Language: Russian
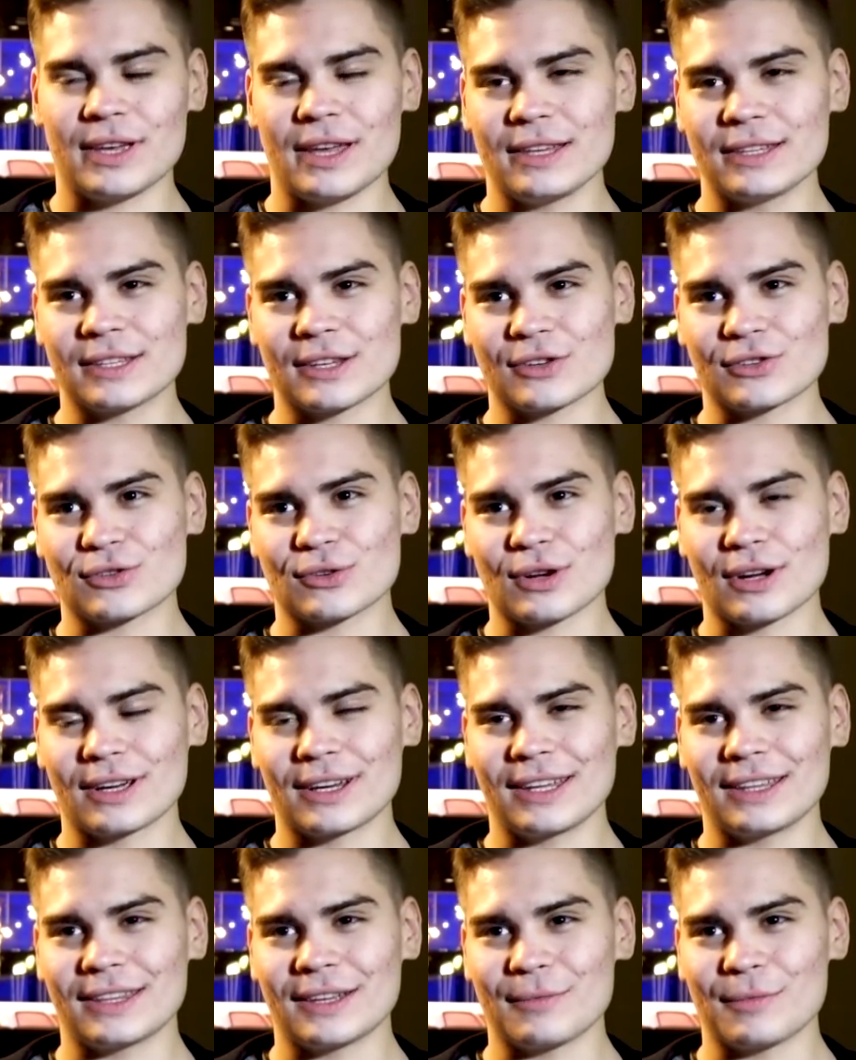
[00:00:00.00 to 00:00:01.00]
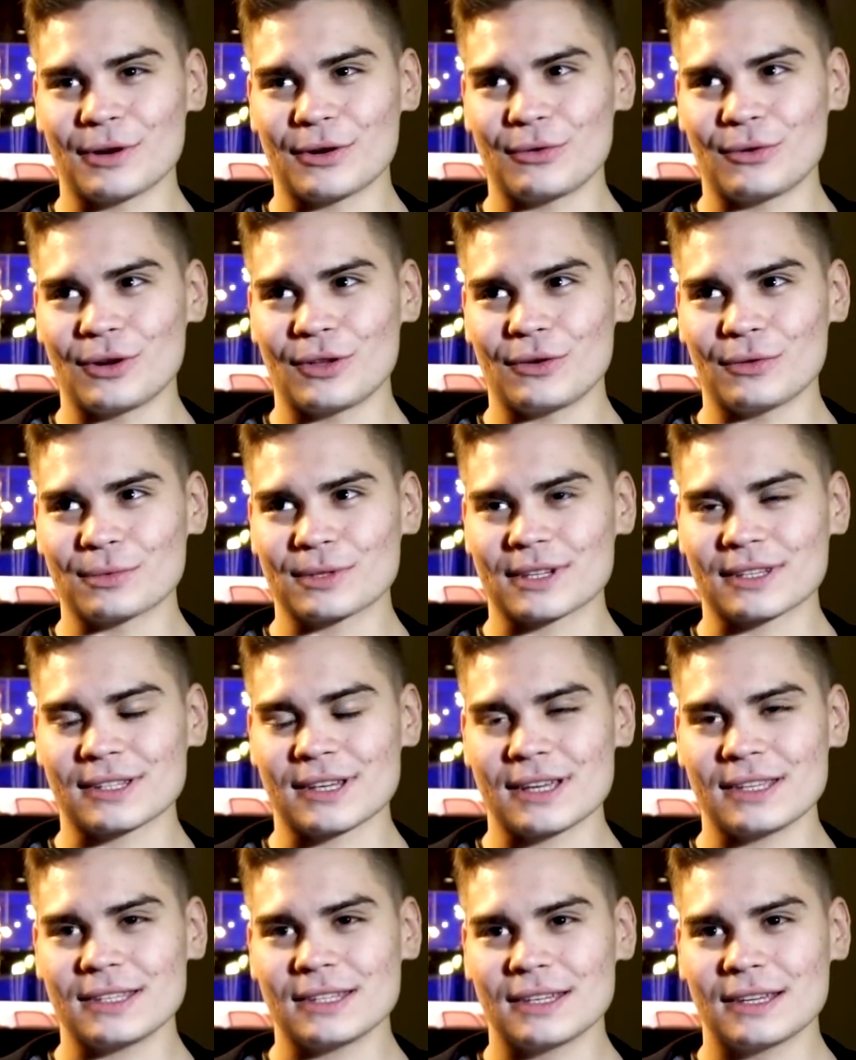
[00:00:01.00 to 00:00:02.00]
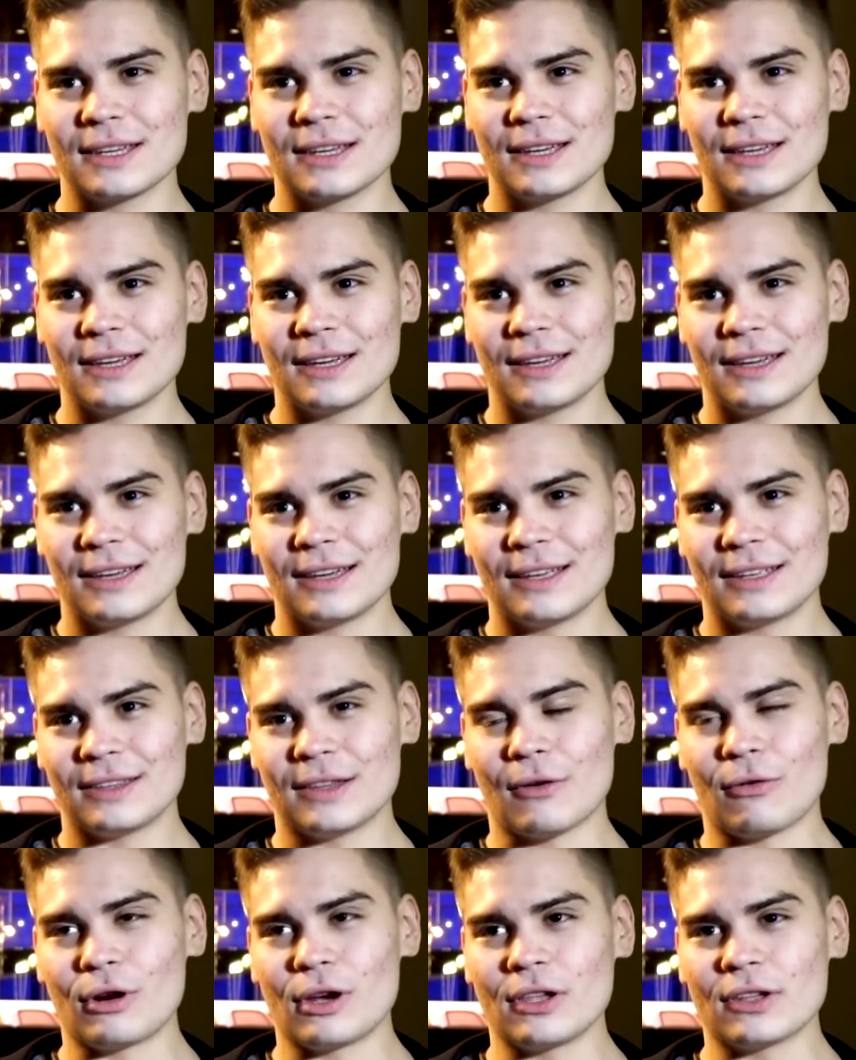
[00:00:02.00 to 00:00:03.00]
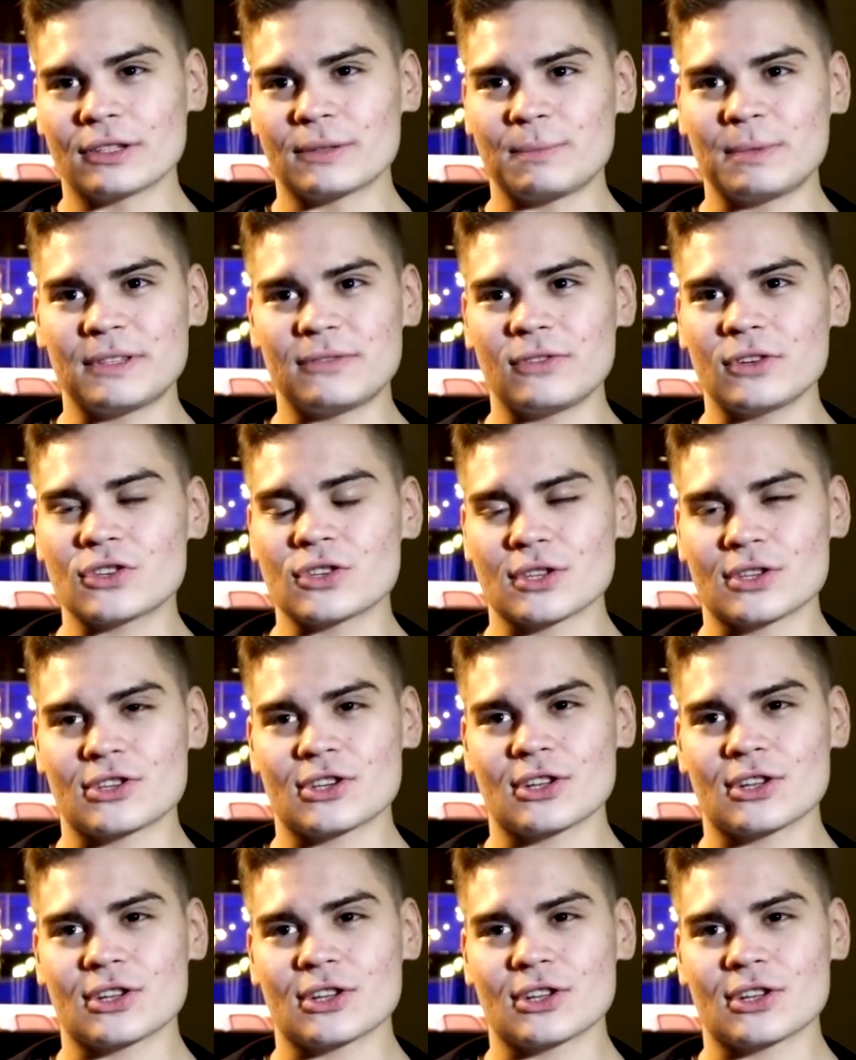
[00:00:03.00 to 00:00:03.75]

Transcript: Я не знаю, что конкретно я могу о нем сказать. Довольно специфичный